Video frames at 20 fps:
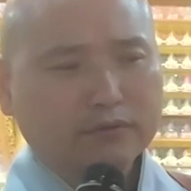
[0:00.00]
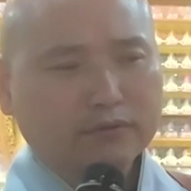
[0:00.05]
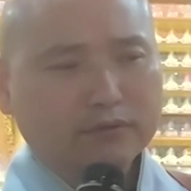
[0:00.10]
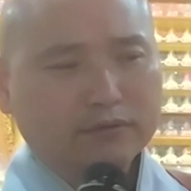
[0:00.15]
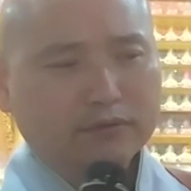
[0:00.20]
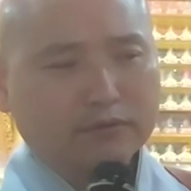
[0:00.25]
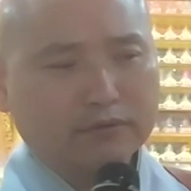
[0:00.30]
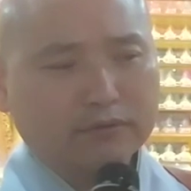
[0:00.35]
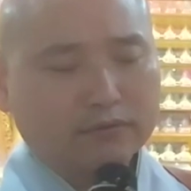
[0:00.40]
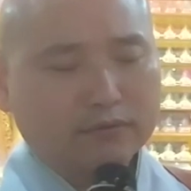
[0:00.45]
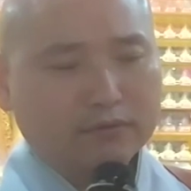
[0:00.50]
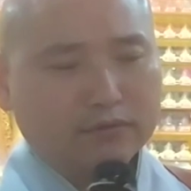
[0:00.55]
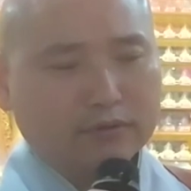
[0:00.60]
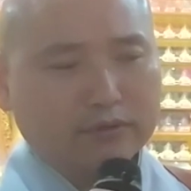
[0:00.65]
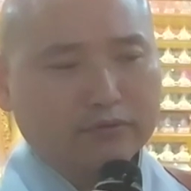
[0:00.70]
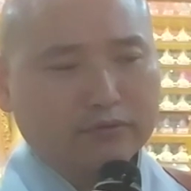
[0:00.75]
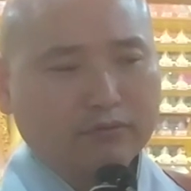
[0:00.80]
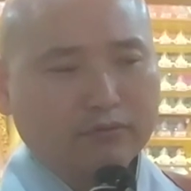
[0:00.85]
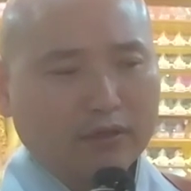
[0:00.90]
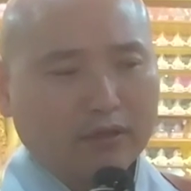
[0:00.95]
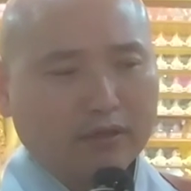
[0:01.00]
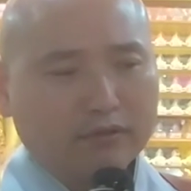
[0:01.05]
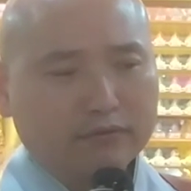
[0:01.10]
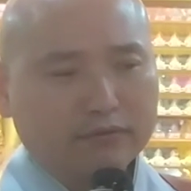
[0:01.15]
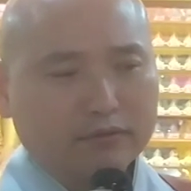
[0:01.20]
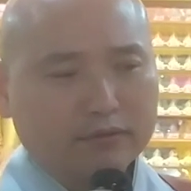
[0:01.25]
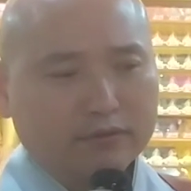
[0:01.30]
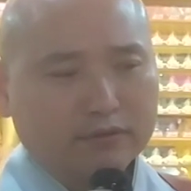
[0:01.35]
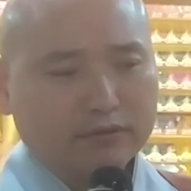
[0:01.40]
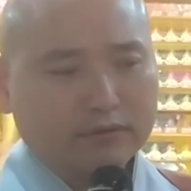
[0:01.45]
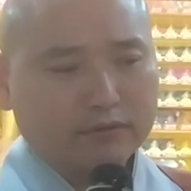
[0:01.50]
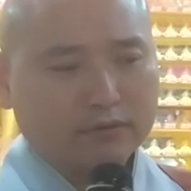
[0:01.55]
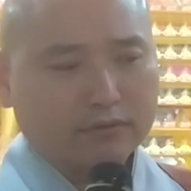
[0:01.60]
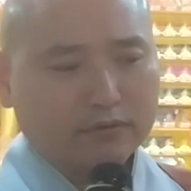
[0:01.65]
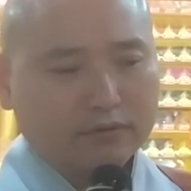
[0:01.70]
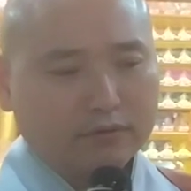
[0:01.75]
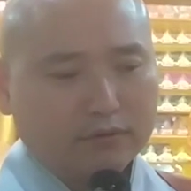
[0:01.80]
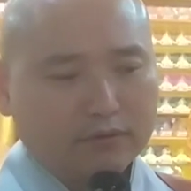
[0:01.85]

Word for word: 것이 인과라는 것이